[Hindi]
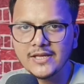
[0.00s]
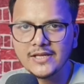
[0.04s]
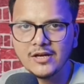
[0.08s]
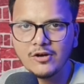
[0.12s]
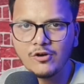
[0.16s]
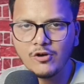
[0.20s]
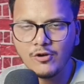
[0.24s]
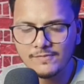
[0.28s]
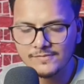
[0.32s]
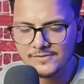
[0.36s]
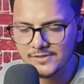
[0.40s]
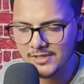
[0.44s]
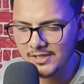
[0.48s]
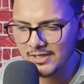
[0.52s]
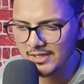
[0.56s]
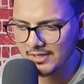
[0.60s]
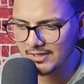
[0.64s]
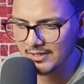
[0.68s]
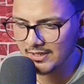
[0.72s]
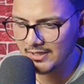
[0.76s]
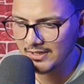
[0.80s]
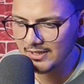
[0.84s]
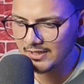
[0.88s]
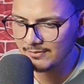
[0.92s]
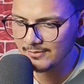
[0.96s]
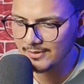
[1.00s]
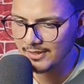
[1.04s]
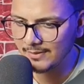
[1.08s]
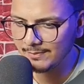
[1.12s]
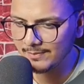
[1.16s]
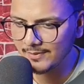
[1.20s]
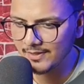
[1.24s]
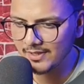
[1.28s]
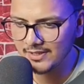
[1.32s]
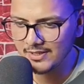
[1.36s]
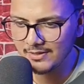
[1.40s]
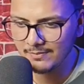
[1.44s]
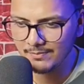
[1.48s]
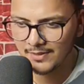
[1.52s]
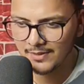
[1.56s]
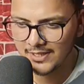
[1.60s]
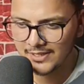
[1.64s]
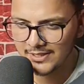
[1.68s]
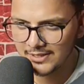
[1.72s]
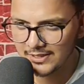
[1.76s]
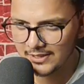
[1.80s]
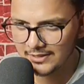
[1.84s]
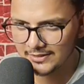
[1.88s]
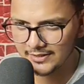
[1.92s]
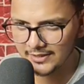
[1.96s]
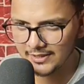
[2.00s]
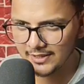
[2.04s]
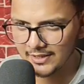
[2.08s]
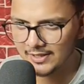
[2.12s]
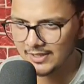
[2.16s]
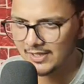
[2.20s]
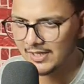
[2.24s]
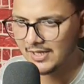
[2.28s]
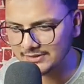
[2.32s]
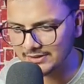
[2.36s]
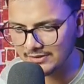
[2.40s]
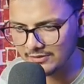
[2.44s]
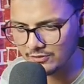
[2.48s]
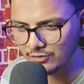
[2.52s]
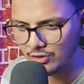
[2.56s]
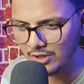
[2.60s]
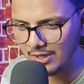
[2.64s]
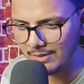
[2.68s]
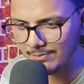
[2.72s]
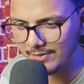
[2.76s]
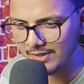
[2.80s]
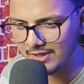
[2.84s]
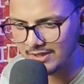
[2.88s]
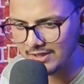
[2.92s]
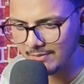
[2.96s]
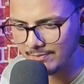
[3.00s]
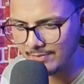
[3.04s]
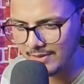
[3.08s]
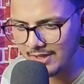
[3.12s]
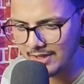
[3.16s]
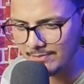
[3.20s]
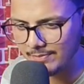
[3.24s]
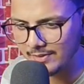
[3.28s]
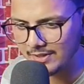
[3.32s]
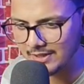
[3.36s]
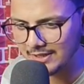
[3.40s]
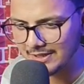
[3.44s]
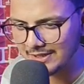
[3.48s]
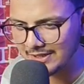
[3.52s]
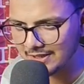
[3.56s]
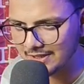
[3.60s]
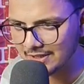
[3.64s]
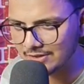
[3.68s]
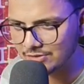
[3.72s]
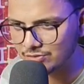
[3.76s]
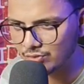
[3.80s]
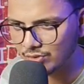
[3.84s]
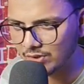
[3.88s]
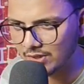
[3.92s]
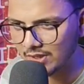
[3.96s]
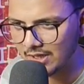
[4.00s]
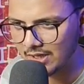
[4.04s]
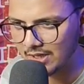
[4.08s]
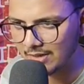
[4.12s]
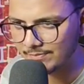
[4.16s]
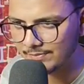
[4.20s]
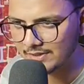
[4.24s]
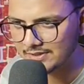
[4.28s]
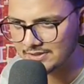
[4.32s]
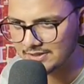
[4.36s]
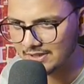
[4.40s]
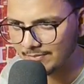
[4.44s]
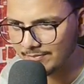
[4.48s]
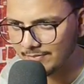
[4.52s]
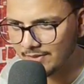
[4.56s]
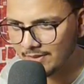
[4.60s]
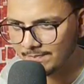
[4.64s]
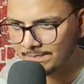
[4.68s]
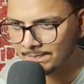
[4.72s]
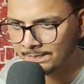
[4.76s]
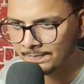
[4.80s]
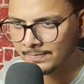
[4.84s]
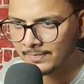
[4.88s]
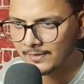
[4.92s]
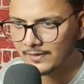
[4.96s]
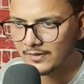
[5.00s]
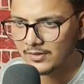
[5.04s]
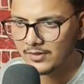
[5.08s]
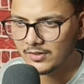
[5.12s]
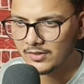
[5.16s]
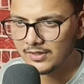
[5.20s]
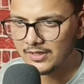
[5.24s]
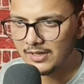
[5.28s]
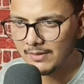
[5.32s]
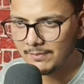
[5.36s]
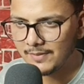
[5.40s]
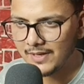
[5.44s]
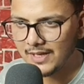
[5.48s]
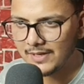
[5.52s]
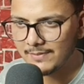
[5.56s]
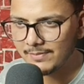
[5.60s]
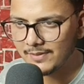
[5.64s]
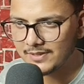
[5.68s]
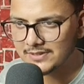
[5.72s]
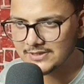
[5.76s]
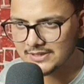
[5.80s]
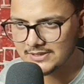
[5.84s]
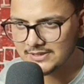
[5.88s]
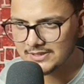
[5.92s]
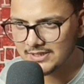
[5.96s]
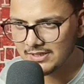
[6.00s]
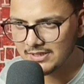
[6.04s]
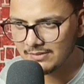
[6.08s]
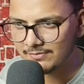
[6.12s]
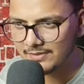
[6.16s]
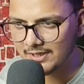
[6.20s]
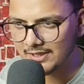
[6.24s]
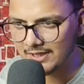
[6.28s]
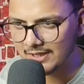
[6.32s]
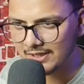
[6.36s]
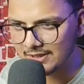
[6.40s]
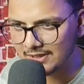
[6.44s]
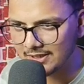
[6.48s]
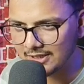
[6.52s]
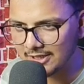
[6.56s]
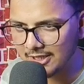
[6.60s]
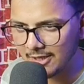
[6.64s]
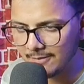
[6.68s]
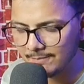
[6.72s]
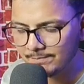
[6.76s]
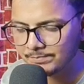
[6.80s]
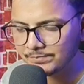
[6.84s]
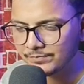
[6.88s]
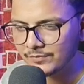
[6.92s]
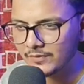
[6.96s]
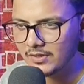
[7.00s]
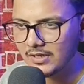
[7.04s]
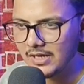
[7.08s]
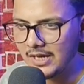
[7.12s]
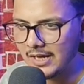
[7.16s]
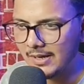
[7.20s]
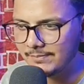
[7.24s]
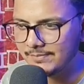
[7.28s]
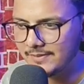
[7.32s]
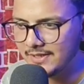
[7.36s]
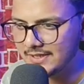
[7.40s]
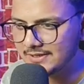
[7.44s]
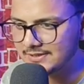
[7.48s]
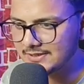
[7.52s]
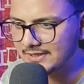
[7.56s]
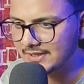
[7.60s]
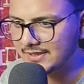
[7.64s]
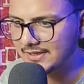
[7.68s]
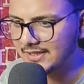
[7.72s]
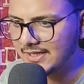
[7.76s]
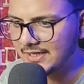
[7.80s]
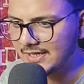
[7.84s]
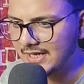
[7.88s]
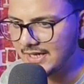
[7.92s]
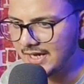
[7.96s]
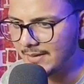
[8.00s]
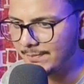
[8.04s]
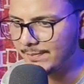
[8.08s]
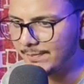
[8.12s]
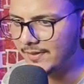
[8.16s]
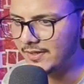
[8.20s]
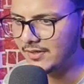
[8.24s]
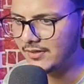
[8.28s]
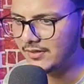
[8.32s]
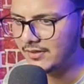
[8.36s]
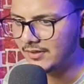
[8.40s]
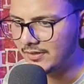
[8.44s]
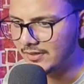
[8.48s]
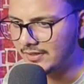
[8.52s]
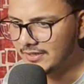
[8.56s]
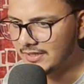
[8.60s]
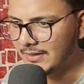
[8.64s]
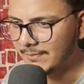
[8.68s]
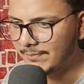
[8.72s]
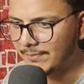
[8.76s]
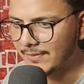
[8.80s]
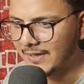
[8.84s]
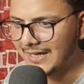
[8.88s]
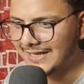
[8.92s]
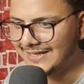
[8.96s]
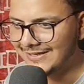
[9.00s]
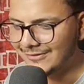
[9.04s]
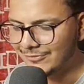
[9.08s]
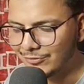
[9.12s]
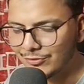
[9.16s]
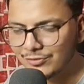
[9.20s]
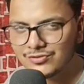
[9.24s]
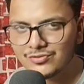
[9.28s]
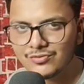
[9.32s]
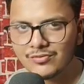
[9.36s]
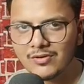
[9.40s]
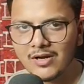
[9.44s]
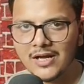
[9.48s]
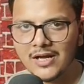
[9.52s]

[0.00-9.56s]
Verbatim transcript: का ऑप्शन आ रखा है हम यहाँ पर रीअप्लाई कर देंगे तो यहाँ पर रीअप्लाई पर क्लिक कर चुके हैं आपके सामने रीअप्लाई पर जैसे ही हमने क्लिक किया आप देख सकते हैं यहाँ पर रीअप्लाई हो चुका